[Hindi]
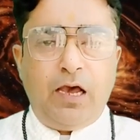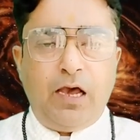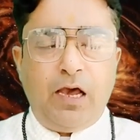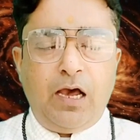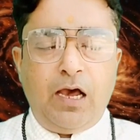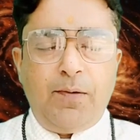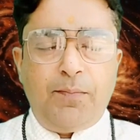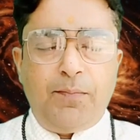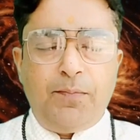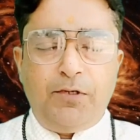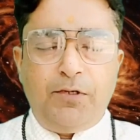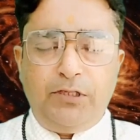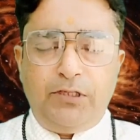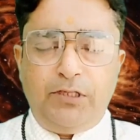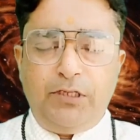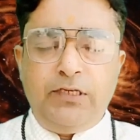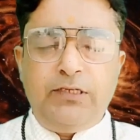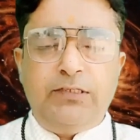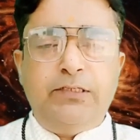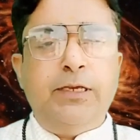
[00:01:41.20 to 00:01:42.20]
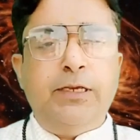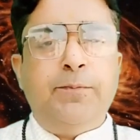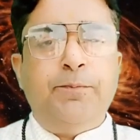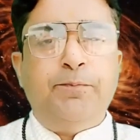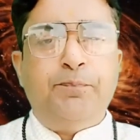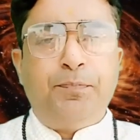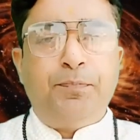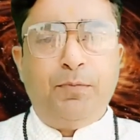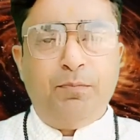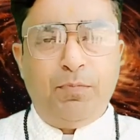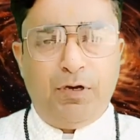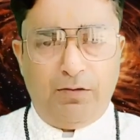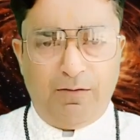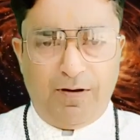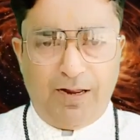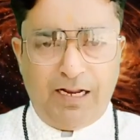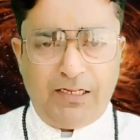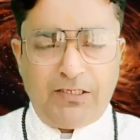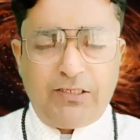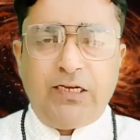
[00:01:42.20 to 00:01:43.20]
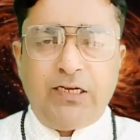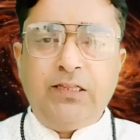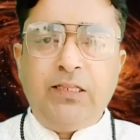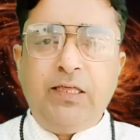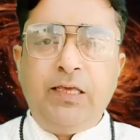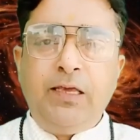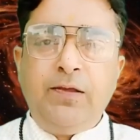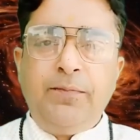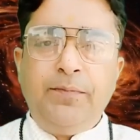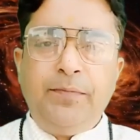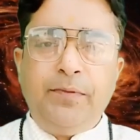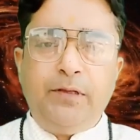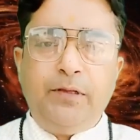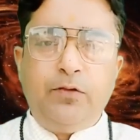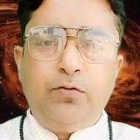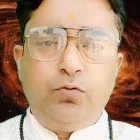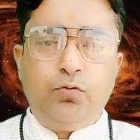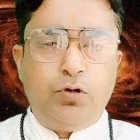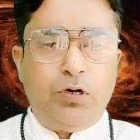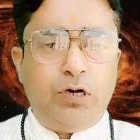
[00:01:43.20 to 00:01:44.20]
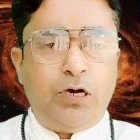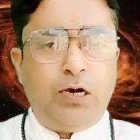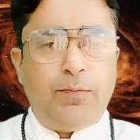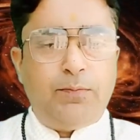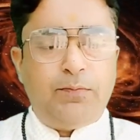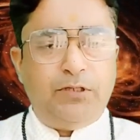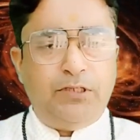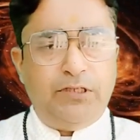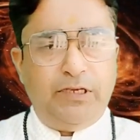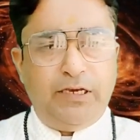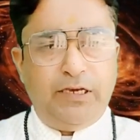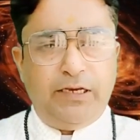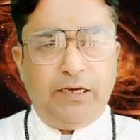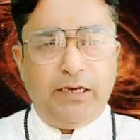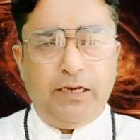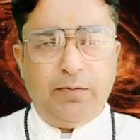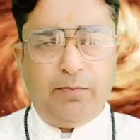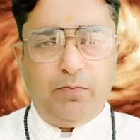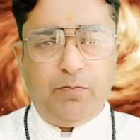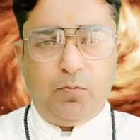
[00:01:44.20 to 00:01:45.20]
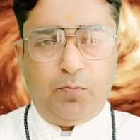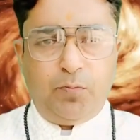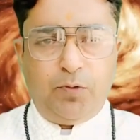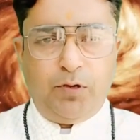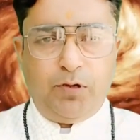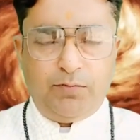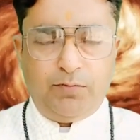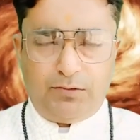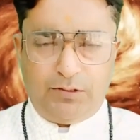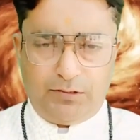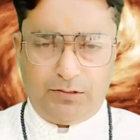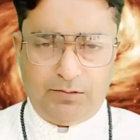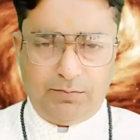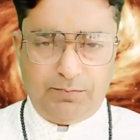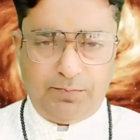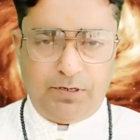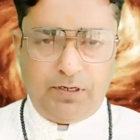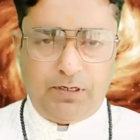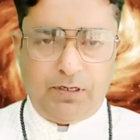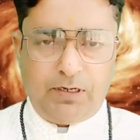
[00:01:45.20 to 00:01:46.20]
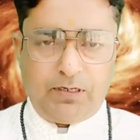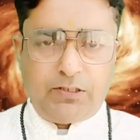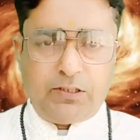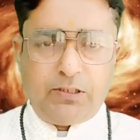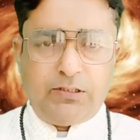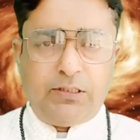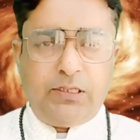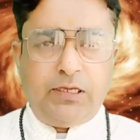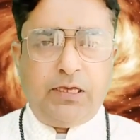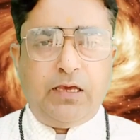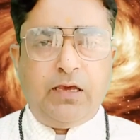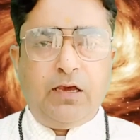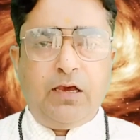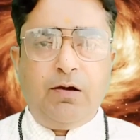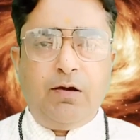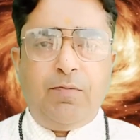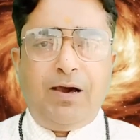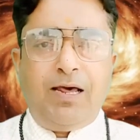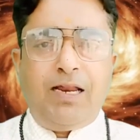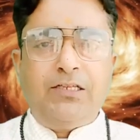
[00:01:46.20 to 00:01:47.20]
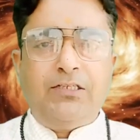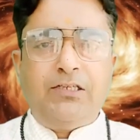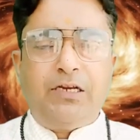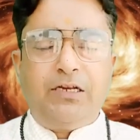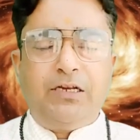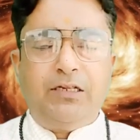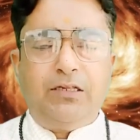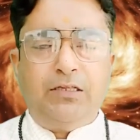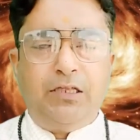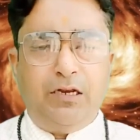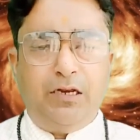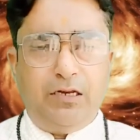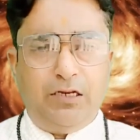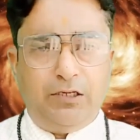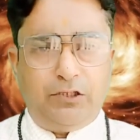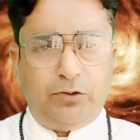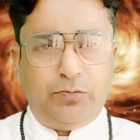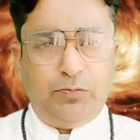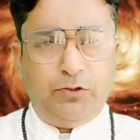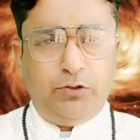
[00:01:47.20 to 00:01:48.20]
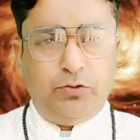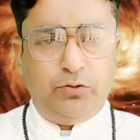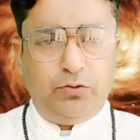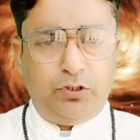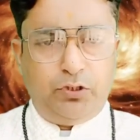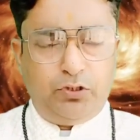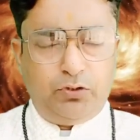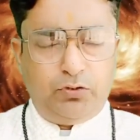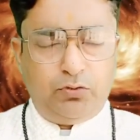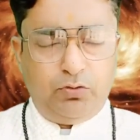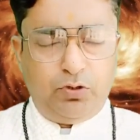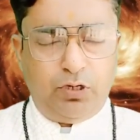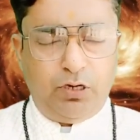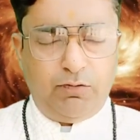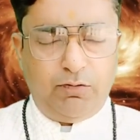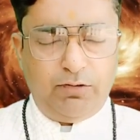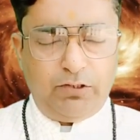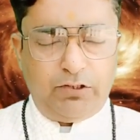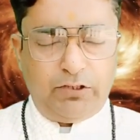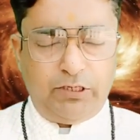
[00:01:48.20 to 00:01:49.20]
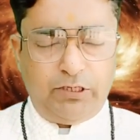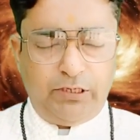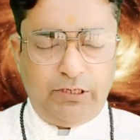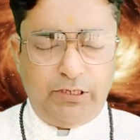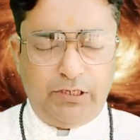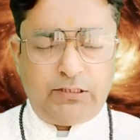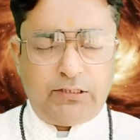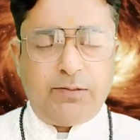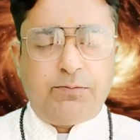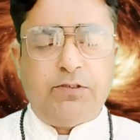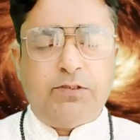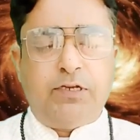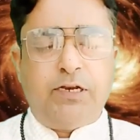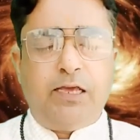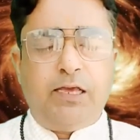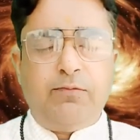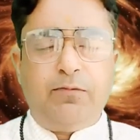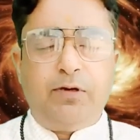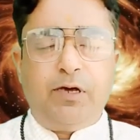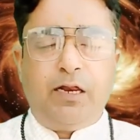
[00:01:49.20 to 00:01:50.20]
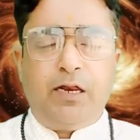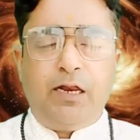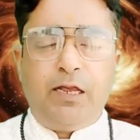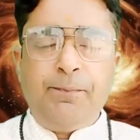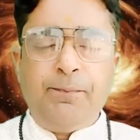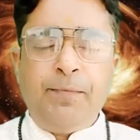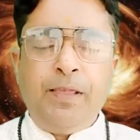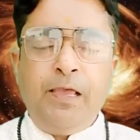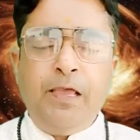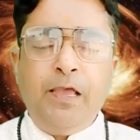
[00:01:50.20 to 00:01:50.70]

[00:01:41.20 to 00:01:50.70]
आप यदि इसे मंगवाना चाहते हैं तो आप दिए गए नंबरों पर हमसे संपर्क कर सकते हैं हमारे चैनल धन लक्ष्मी ज्योतिष को अवश्य ही सब्सक्राइब कर लें